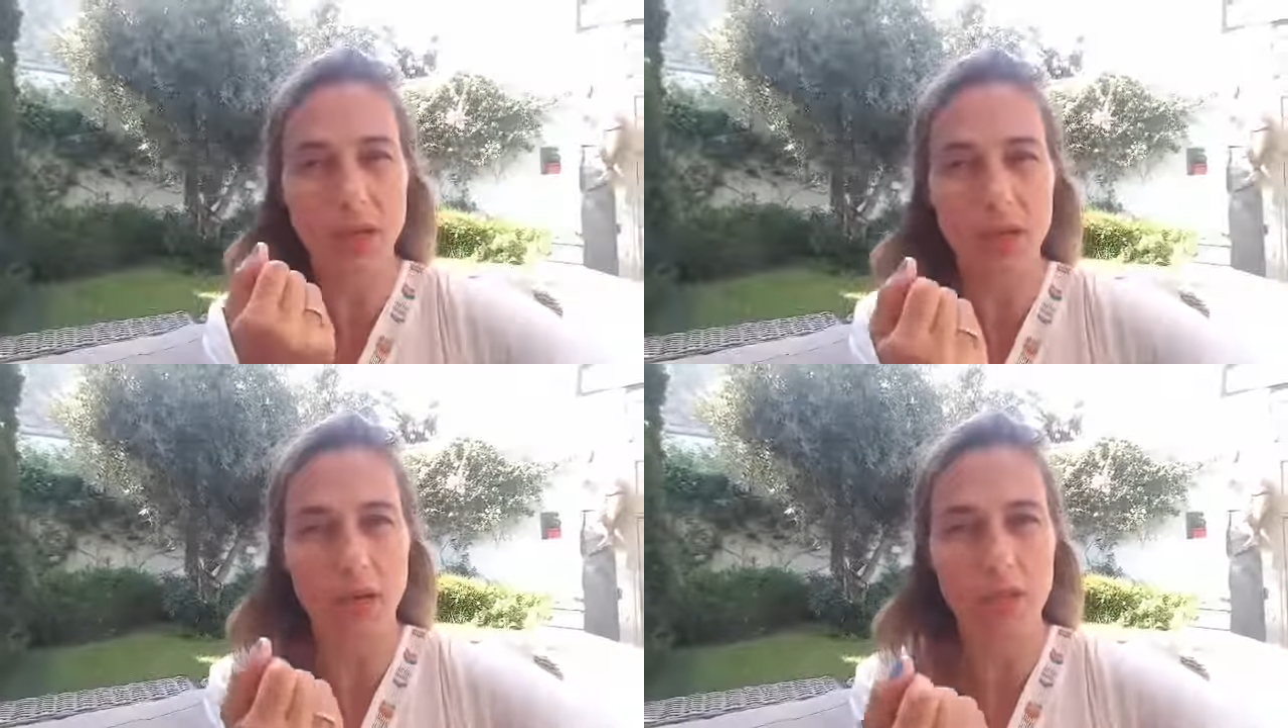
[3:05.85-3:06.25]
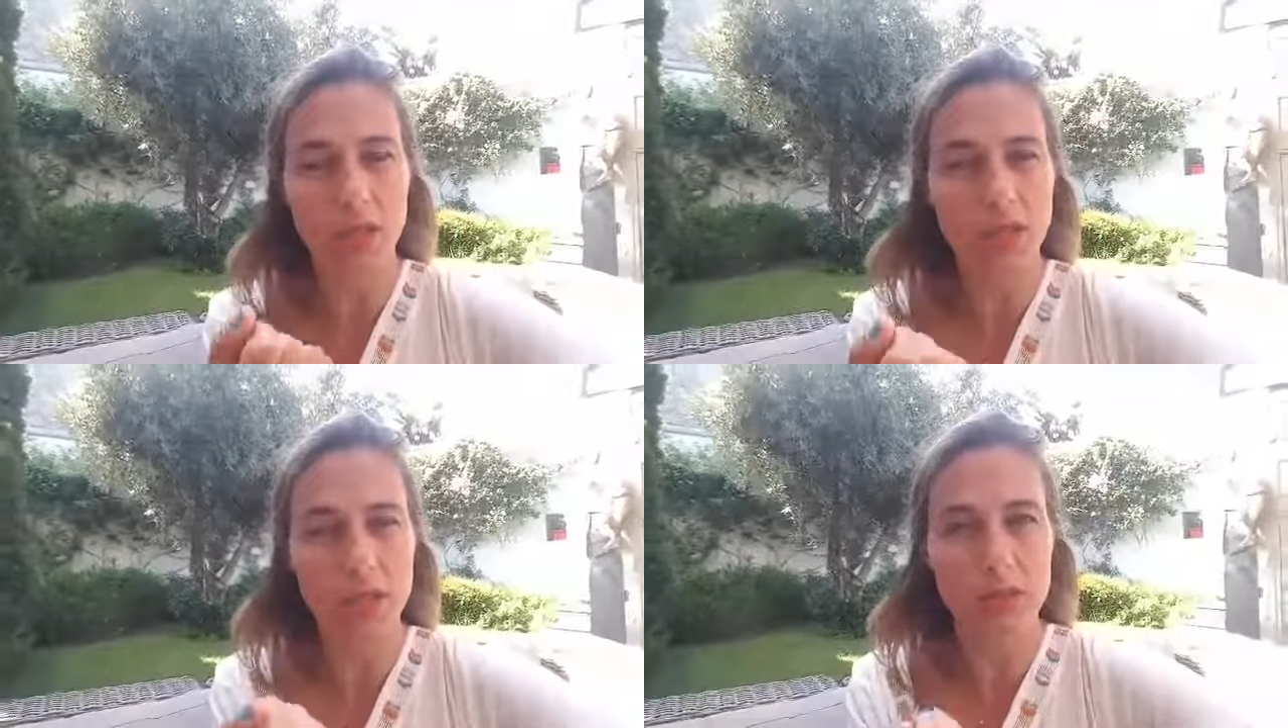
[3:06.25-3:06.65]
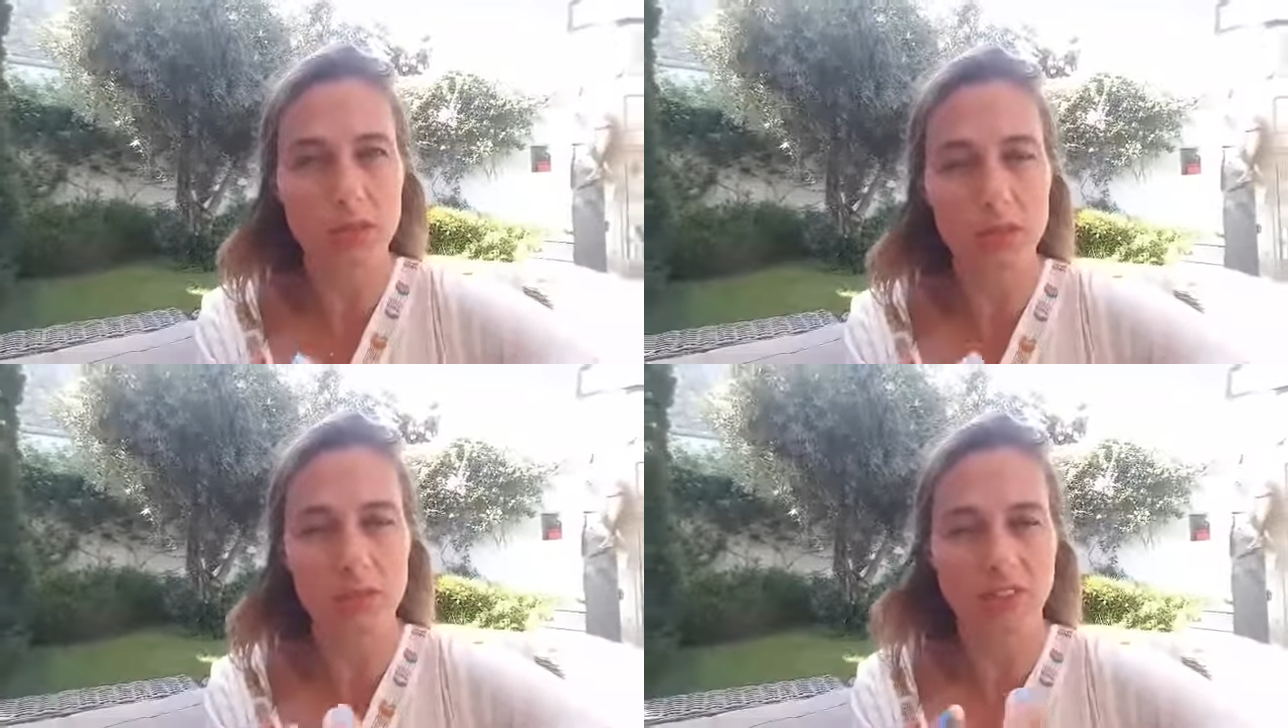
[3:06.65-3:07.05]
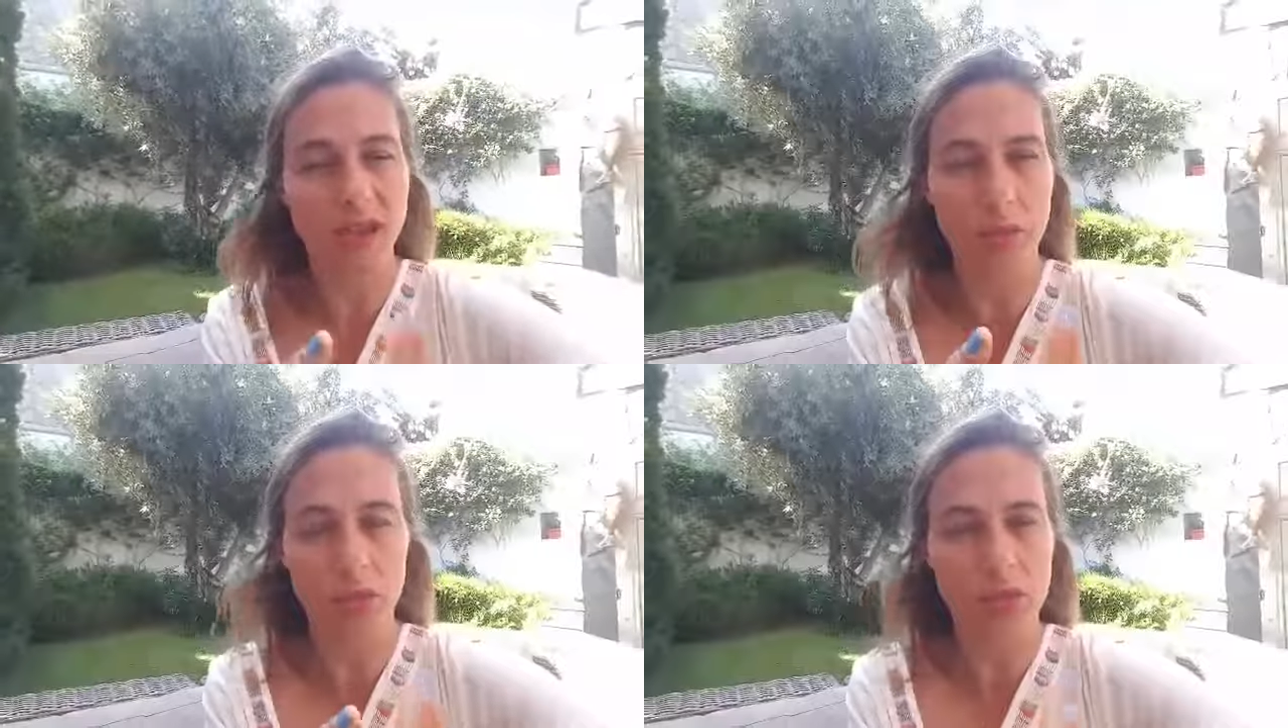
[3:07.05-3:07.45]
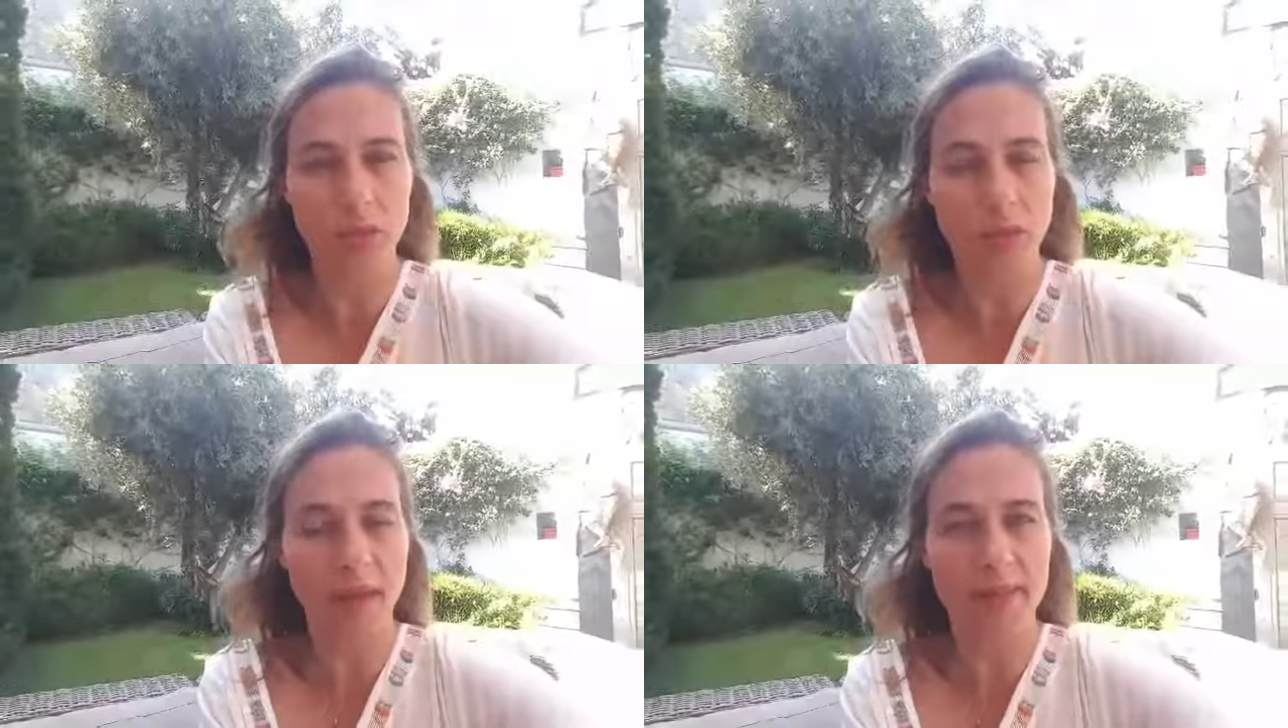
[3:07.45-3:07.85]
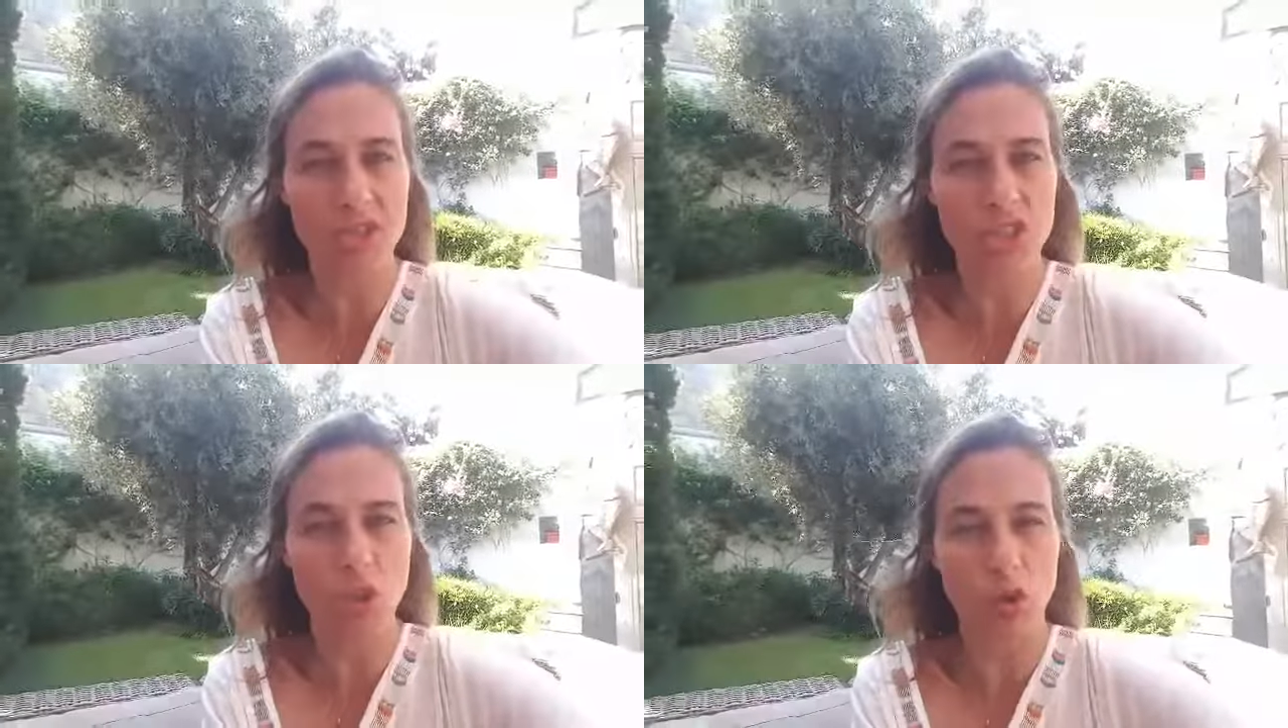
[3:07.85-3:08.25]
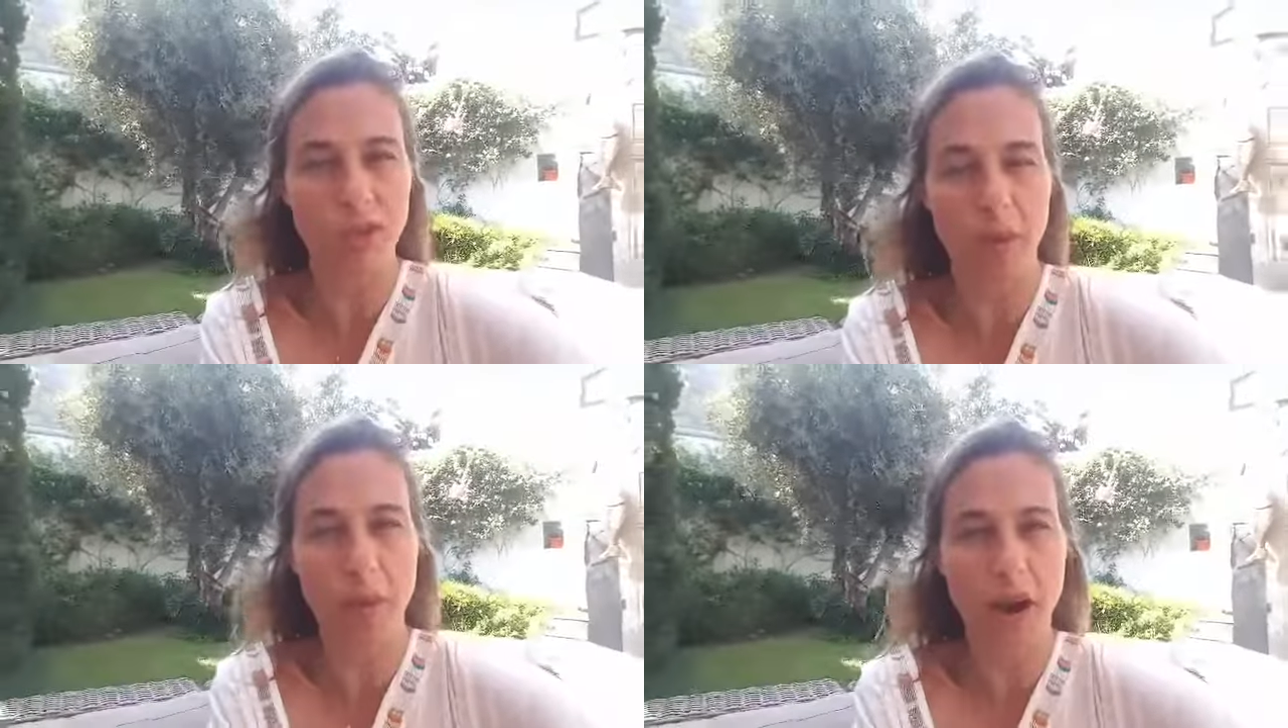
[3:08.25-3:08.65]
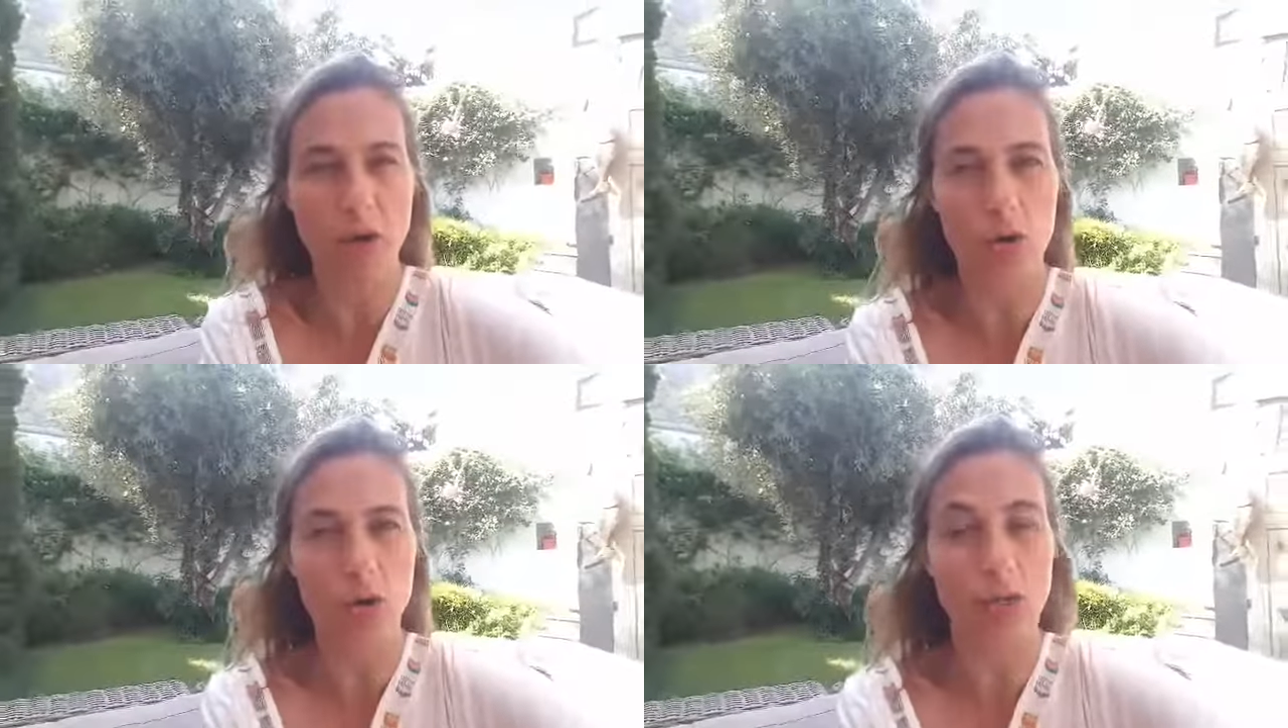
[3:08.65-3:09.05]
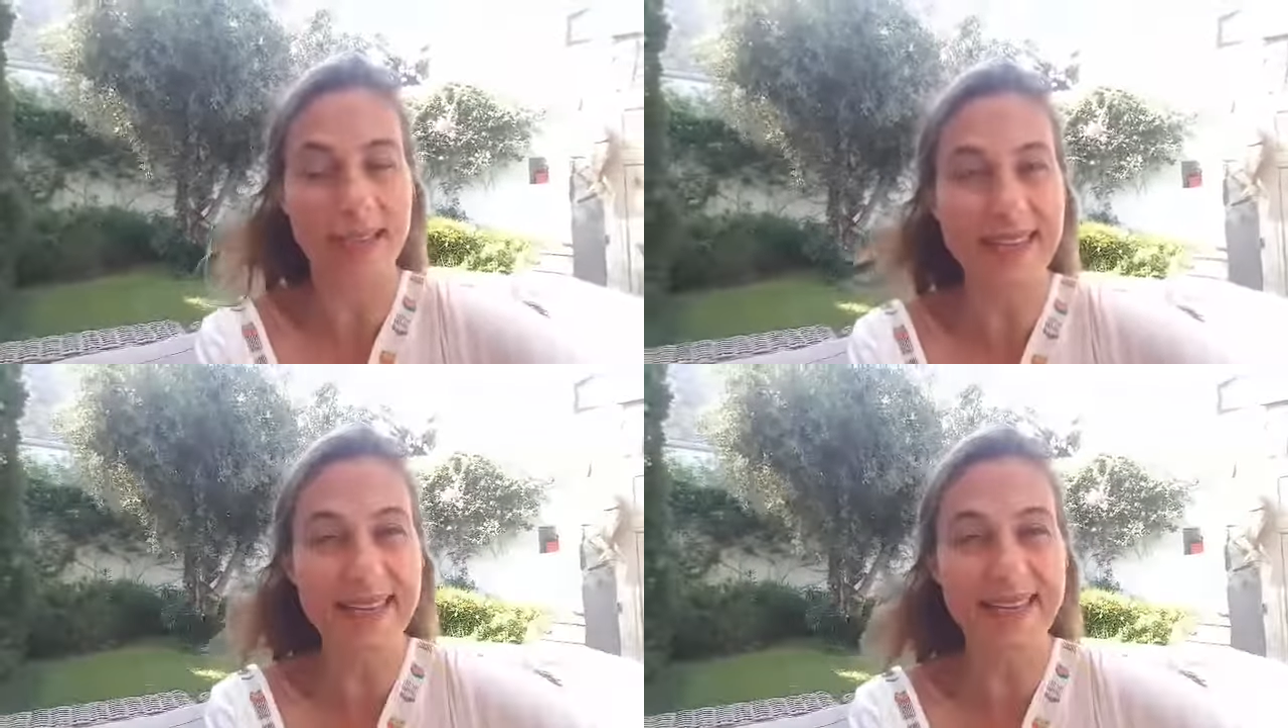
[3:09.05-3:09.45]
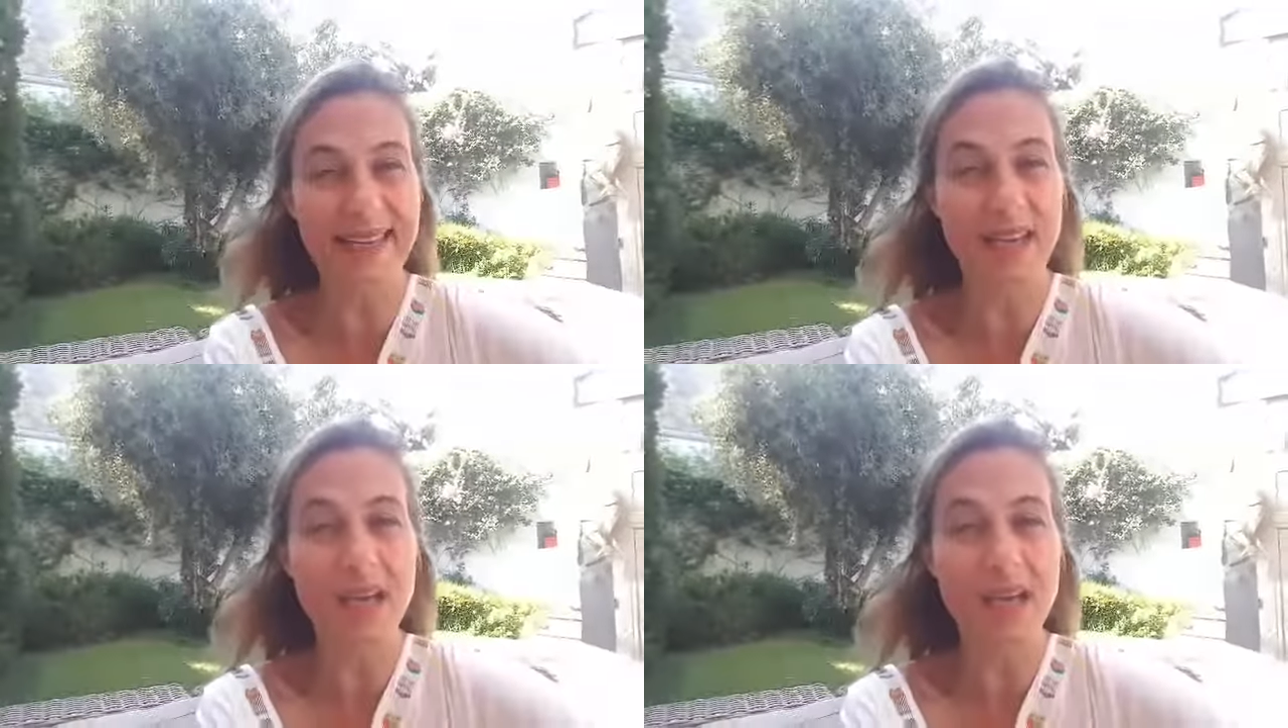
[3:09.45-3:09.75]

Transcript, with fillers: Ya bu kadının veya bu adamın benimle işi yok. Niye bağırıyorla ilgili.